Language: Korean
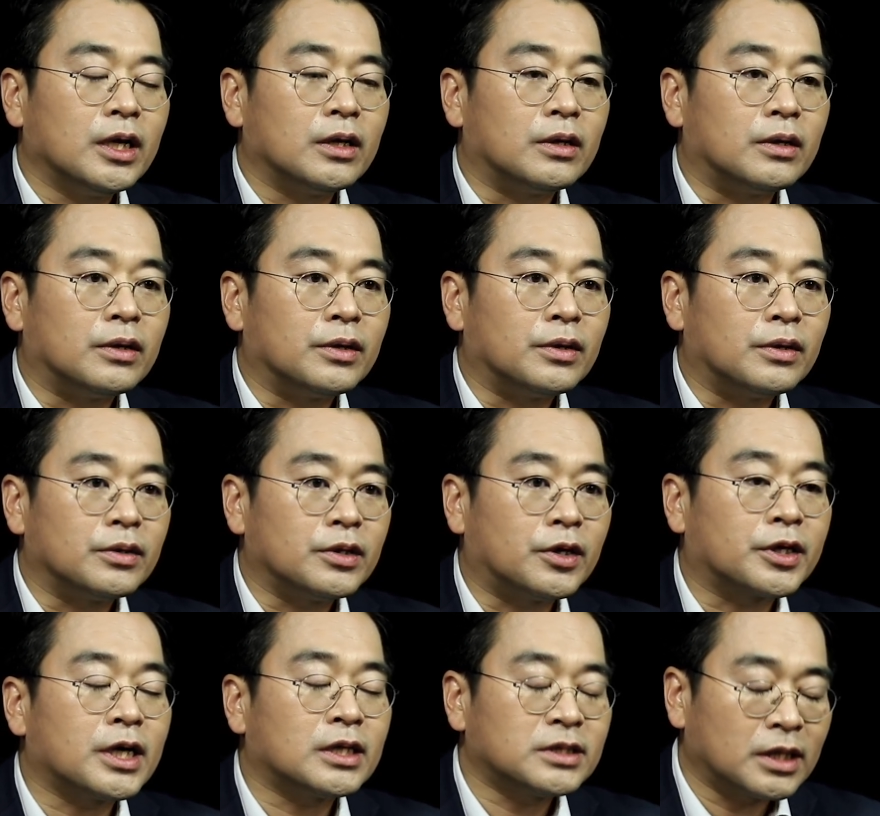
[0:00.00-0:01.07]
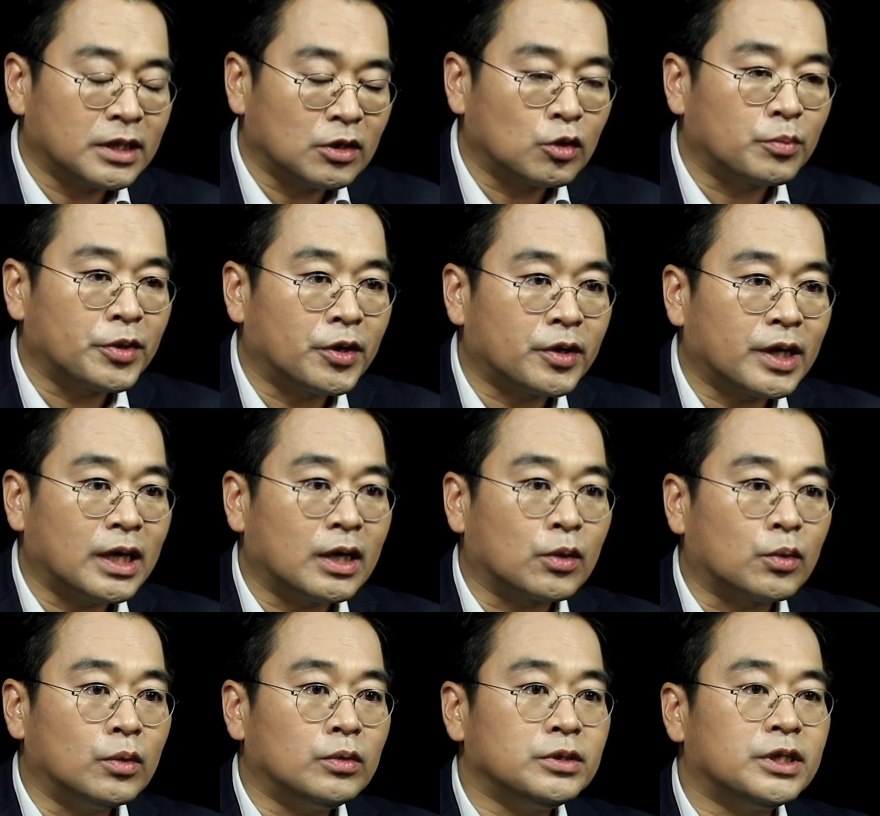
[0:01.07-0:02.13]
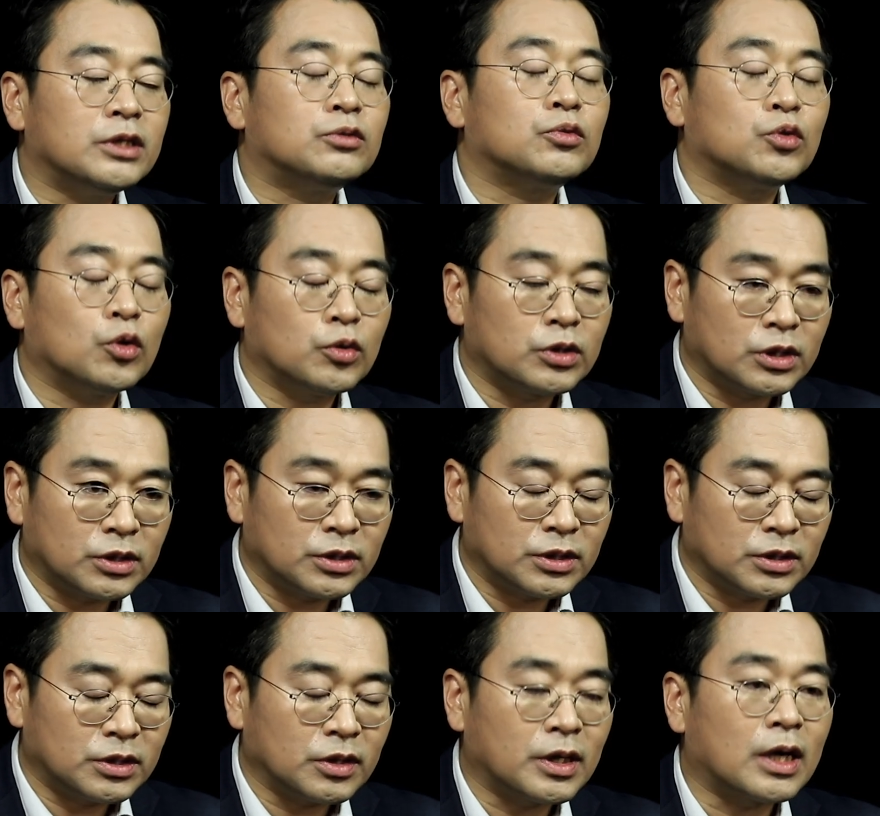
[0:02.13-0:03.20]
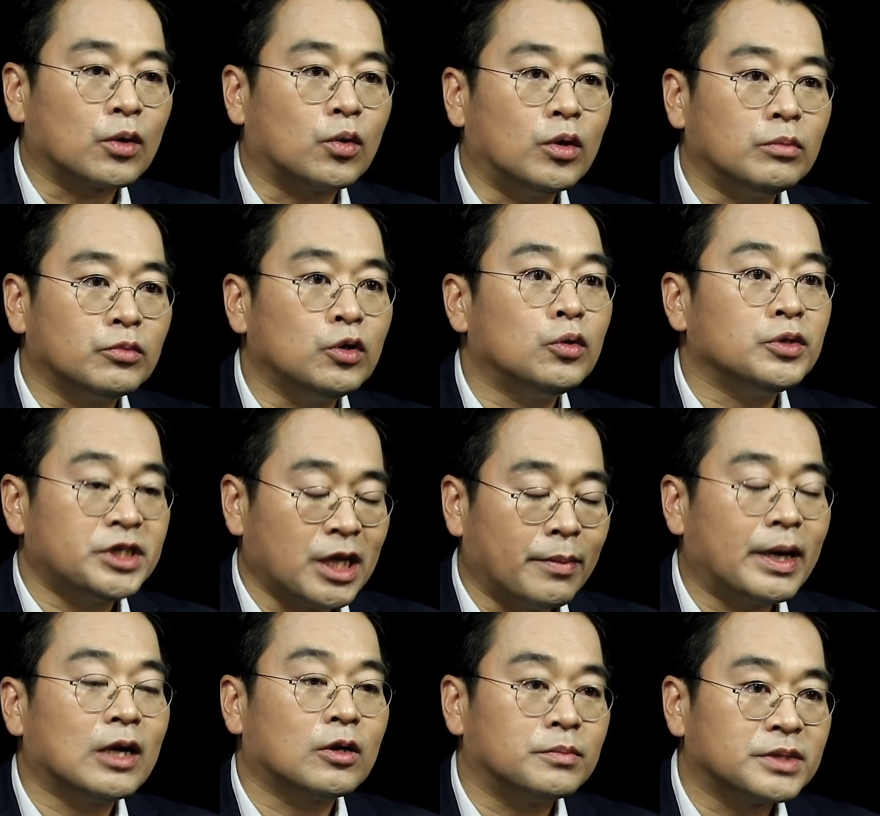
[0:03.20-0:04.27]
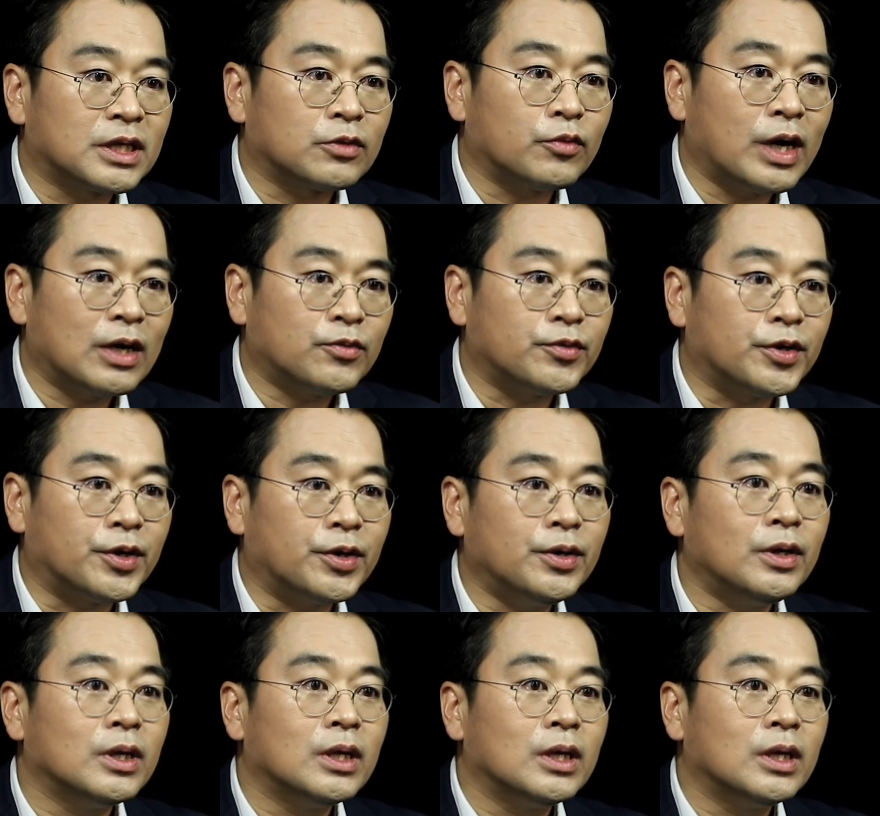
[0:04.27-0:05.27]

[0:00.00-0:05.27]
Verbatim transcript: 어, 영양 상태도 평가하고 체중도 측정하고 물론 재발 검사도 하고요.